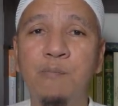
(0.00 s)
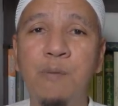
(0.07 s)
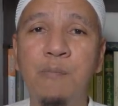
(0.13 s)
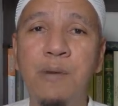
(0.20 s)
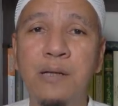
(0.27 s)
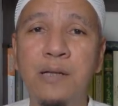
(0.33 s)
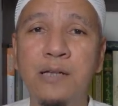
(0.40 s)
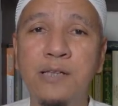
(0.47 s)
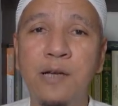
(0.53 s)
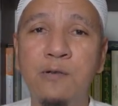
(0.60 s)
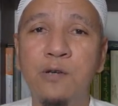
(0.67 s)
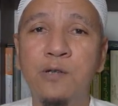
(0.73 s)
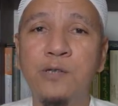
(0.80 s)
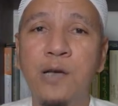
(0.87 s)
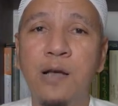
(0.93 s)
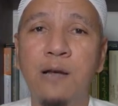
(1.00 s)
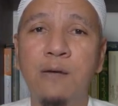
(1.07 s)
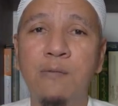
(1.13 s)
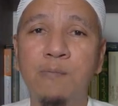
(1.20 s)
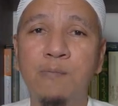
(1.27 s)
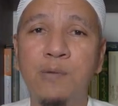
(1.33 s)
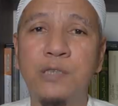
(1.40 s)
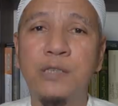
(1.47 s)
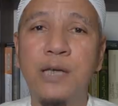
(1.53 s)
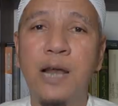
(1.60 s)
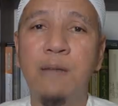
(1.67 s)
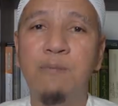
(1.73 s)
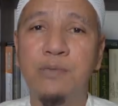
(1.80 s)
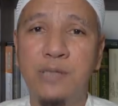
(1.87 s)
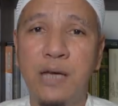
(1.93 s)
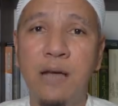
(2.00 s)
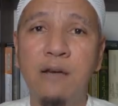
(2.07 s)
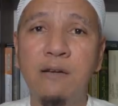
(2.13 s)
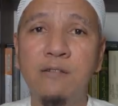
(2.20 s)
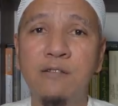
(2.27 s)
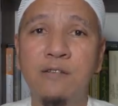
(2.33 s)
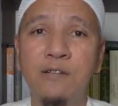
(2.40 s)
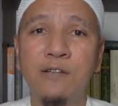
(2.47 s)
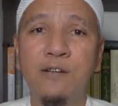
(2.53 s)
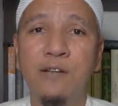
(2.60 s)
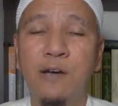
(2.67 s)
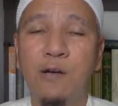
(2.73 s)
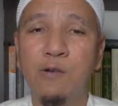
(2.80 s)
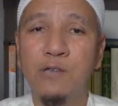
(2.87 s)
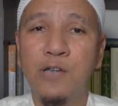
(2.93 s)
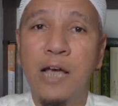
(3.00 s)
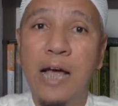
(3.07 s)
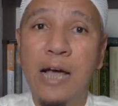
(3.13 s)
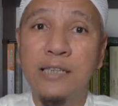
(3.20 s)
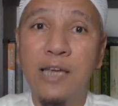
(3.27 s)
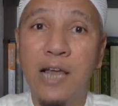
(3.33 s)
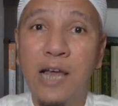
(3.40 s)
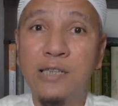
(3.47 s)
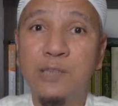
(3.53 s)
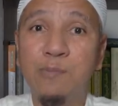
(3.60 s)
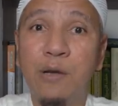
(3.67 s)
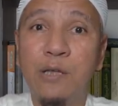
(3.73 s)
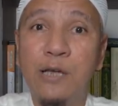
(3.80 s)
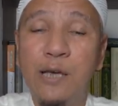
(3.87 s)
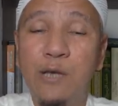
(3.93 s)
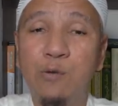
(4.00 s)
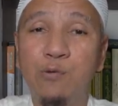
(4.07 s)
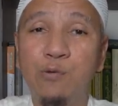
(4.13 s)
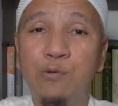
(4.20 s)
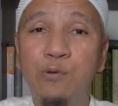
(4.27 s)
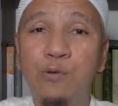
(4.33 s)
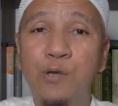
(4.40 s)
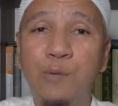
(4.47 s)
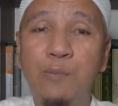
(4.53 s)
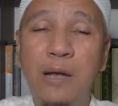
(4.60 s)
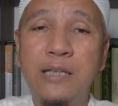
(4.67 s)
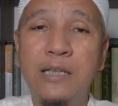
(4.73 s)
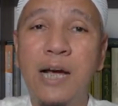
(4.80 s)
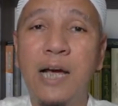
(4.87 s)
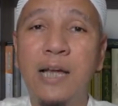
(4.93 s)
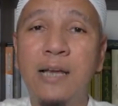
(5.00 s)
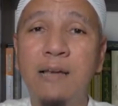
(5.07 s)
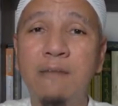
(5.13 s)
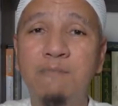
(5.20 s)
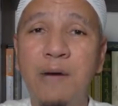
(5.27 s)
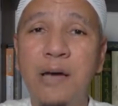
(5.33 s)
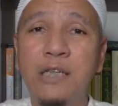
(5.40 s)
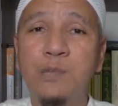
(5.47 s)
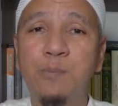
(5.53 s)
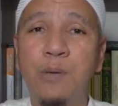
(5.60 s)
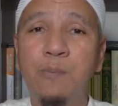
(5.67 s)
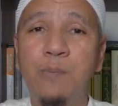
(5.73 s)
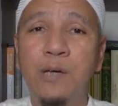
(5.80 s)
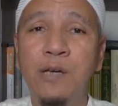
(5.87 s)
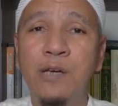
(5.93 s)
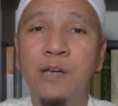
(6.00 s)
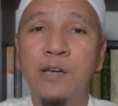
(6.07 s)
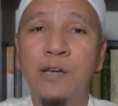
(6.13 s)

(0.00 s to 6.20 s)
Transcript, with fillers: pembatasan sosial berskala besar, kalau saya nggak salah seperti itu kepanjangannya, PSBB,